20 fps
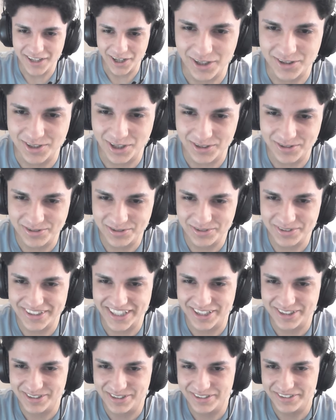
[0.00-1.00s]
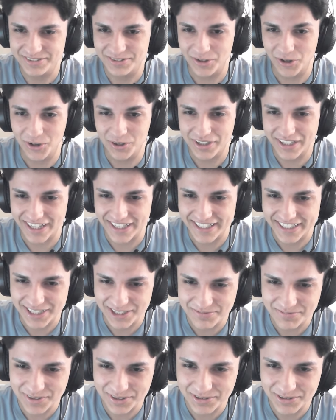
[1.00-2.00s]
Atatürk'te... Yok
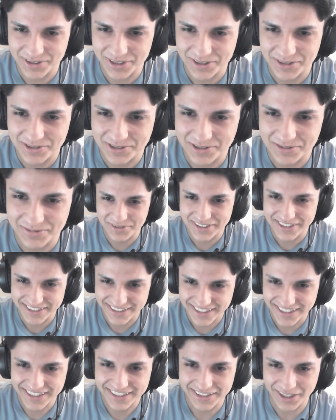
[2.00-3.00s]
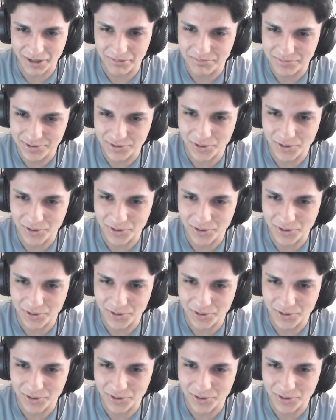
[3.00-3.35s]
Enes Batur'la Lucifer. Tamam bu